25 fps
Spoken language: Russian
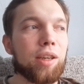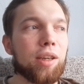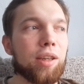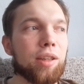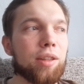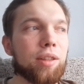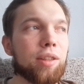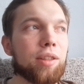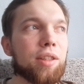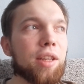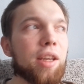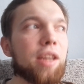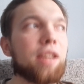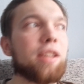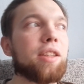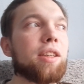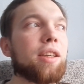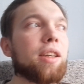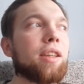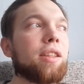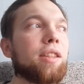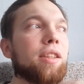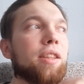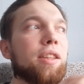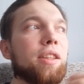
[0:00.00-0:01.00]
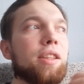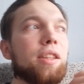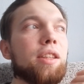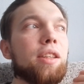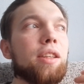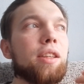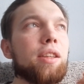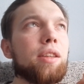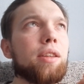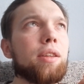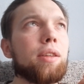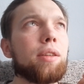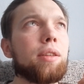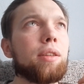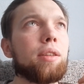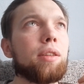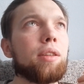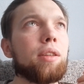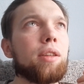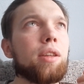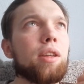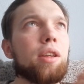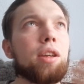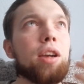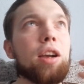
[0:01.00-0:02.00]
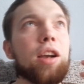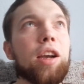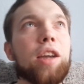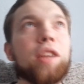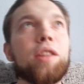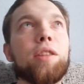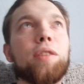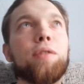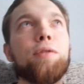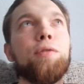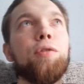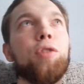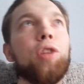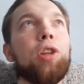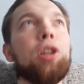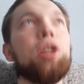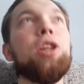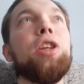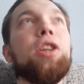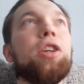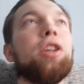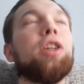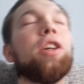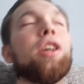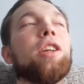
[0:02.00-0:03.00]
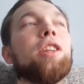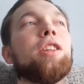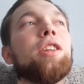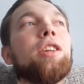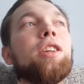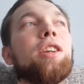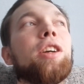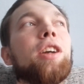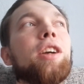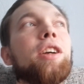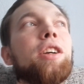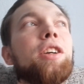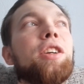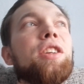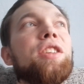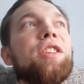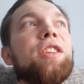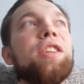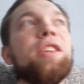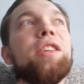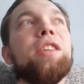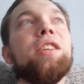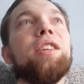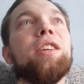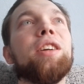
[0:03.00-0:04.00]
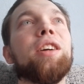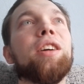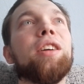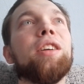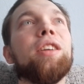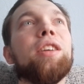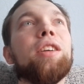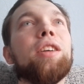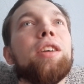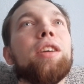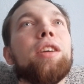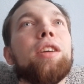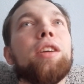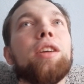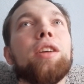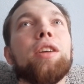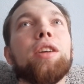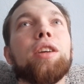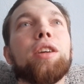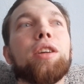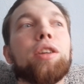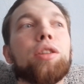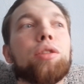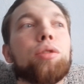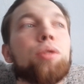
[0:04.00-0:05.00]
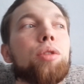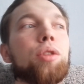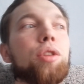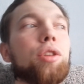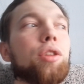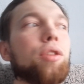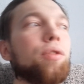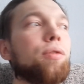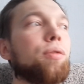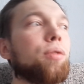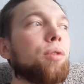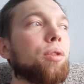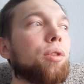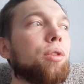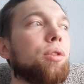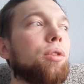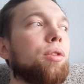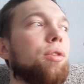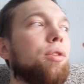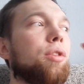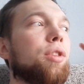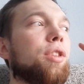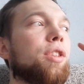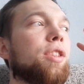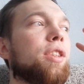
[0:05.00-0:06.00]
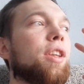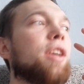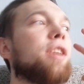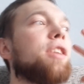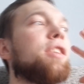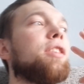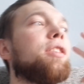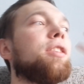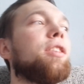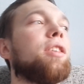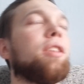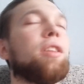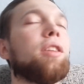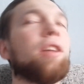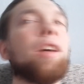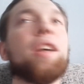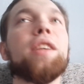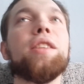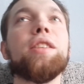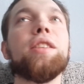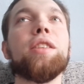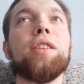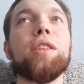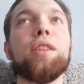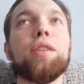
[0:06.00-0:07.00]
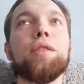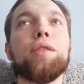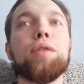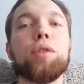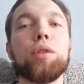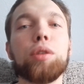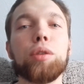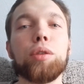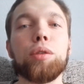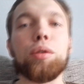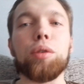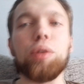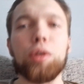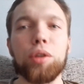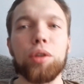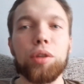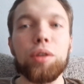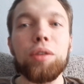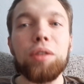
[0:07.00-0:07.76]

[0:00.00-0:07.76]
Это, знаете, это не какая-то великая такая книга, которая вот станет классикой и все такое.